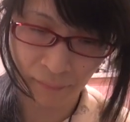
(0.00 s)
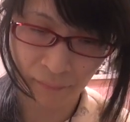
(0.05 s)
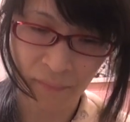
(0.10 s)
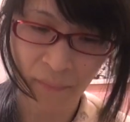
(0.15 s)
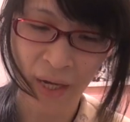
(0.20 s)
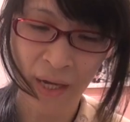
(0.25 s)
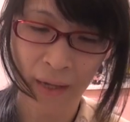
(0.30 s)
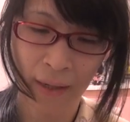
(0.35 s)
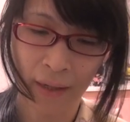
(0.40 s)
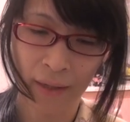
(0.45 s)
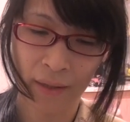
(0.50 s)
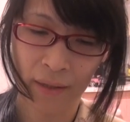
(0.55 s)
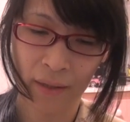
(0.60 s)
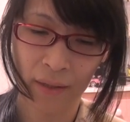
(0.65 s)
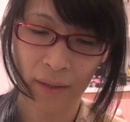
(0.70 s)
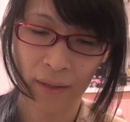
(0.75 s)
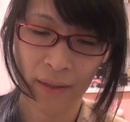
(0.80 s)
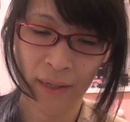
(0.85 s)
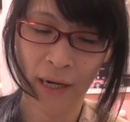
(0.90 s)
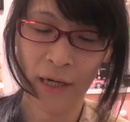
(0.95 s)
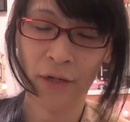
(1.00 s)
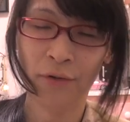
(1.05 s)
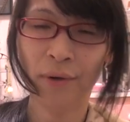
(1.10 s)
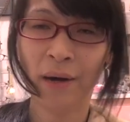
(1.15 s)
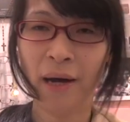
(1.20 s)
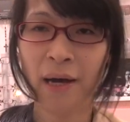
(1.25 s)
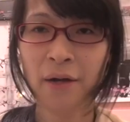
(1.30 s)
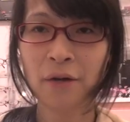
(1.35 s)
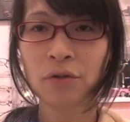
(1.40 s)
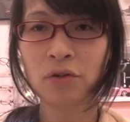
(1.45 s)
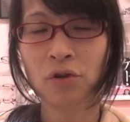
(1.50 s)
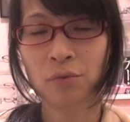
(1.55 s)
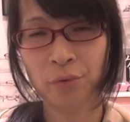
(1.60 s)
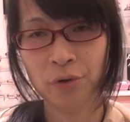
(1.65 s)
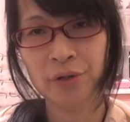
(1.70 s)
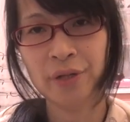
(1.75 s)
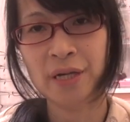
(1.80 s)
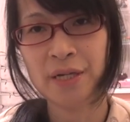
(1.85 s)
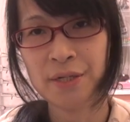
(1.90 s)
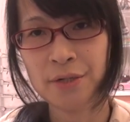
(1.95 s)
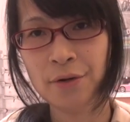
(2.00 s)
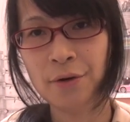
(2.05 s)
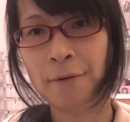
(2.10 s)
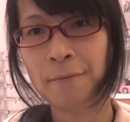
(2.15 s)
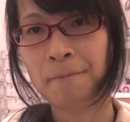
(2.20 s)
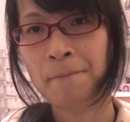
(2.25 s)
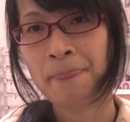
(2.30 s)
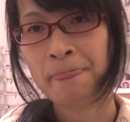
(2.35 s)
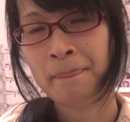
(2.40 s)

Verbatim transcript: まあラグはあると思うんですよ